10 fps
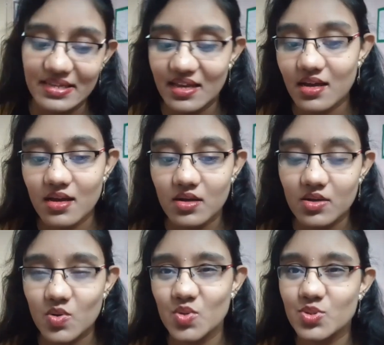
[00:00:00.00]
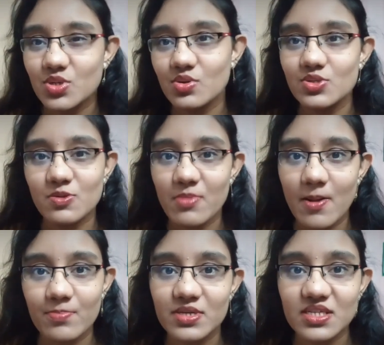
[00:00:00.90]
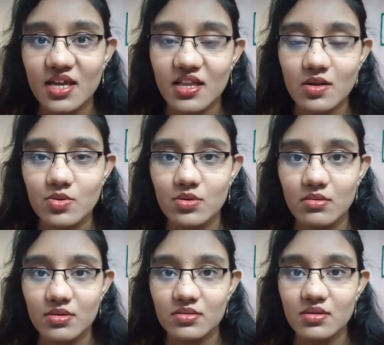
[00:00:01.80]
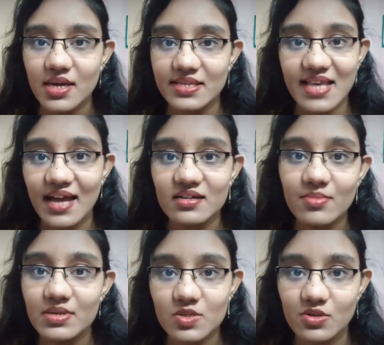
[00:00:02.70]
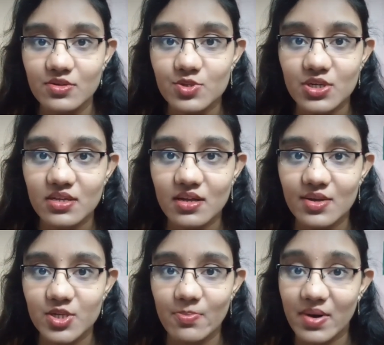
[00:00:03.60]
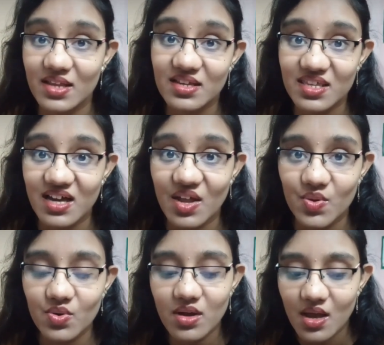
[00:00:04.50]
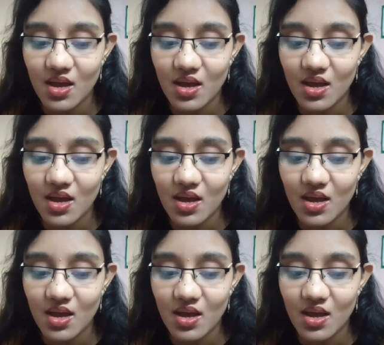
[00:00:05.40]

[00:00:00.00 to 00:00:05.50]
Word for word: ఇలా కొంచెం కొంచెం పంపిస్తే నాకు యూనో ఎగ్జాక్ట్గా మీకు సొల్యూషన్ చెప్పడానికి రాదు